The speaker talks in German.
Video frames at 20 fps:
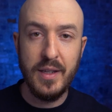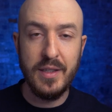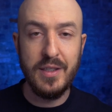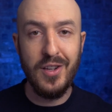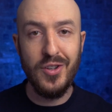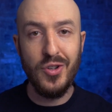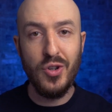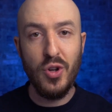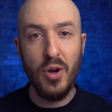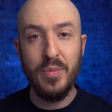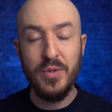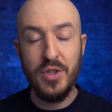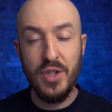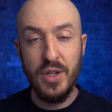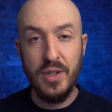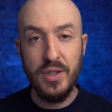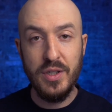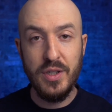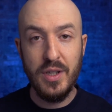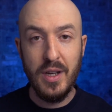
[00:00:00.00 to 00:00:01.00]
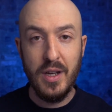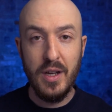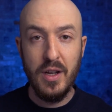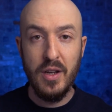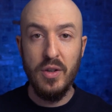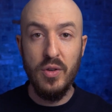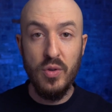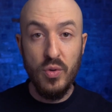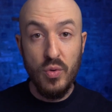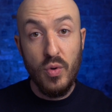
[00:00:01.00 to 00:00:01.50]
dass ein Top-Change
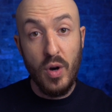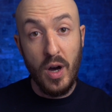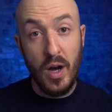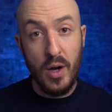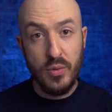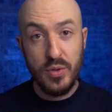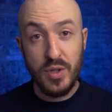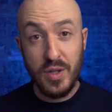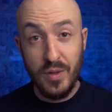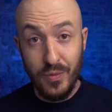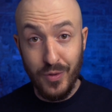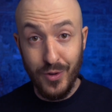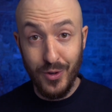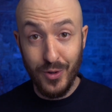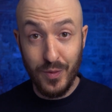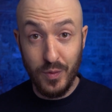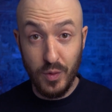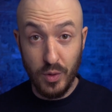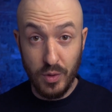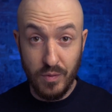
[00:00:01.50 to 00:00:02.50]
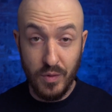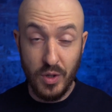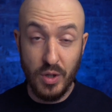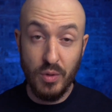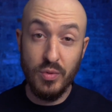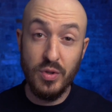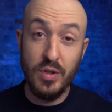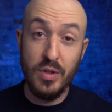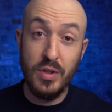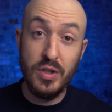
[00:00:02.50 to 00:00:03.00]
nur ausgeführt wird, wenn
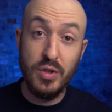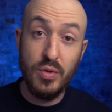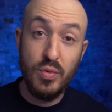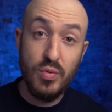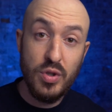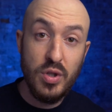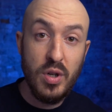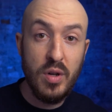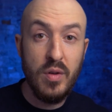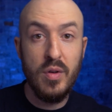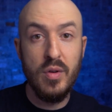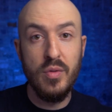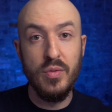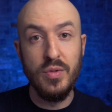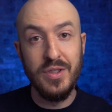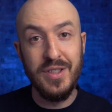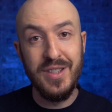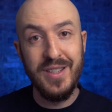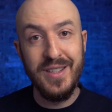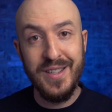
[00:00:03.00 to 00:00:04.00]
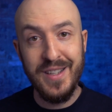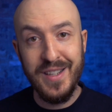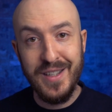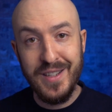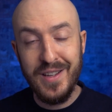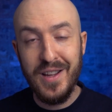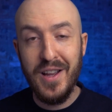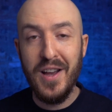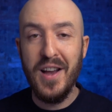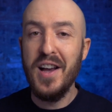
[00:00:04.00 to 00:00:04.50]
unsere Zuschauer uns
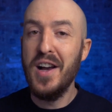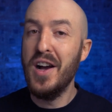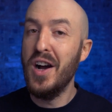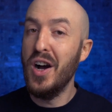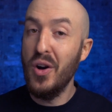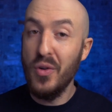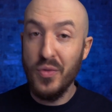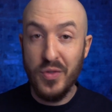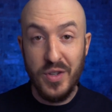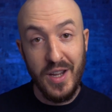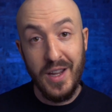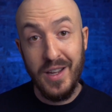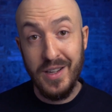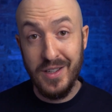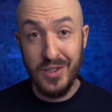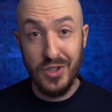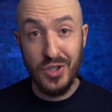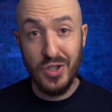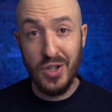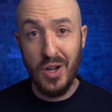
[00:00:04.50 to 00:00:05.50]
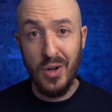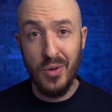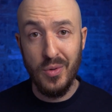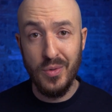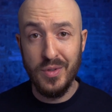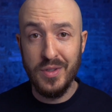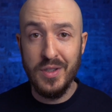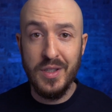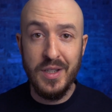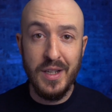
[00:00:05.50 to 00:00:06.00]
nicht auf die Hände
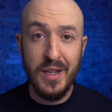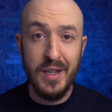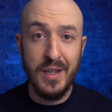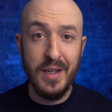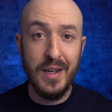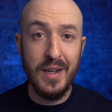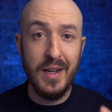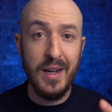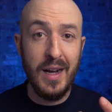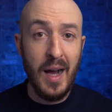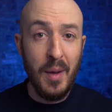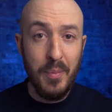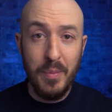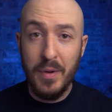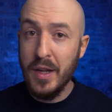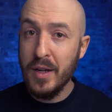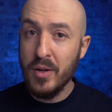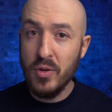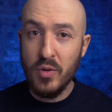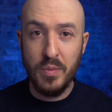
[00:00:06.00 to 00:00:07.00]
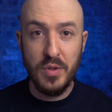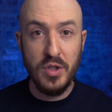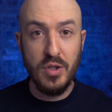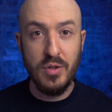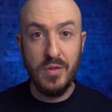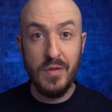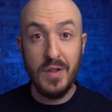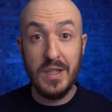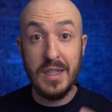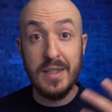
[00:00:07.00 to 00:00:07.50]
schauen. Die Ablenkung
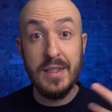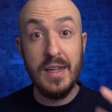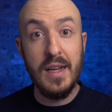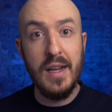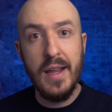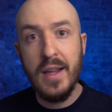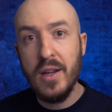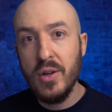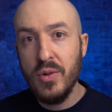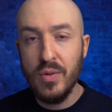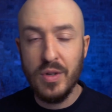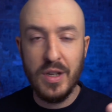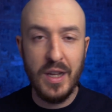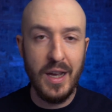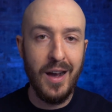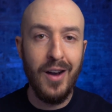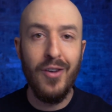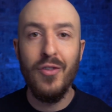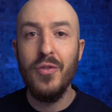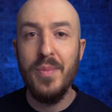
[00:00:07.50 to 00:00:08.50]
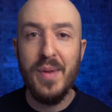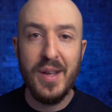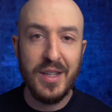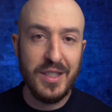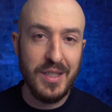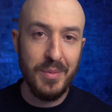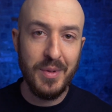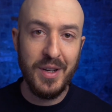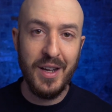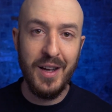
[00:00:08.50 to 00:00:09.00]
bzw. die Lenkung der
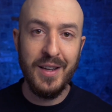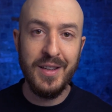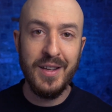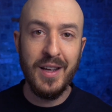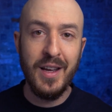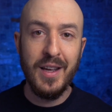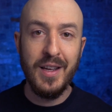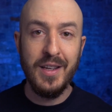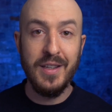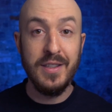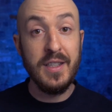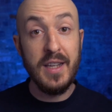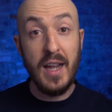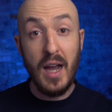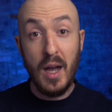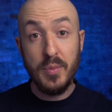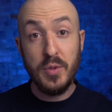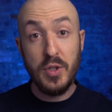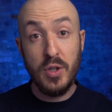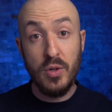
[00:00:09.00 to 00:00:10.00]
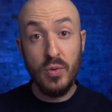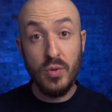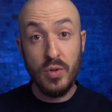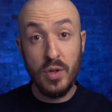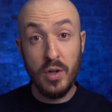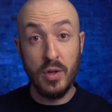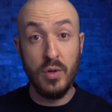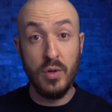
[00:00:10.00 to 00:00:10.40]
Aufmerksamkeit ist die absolute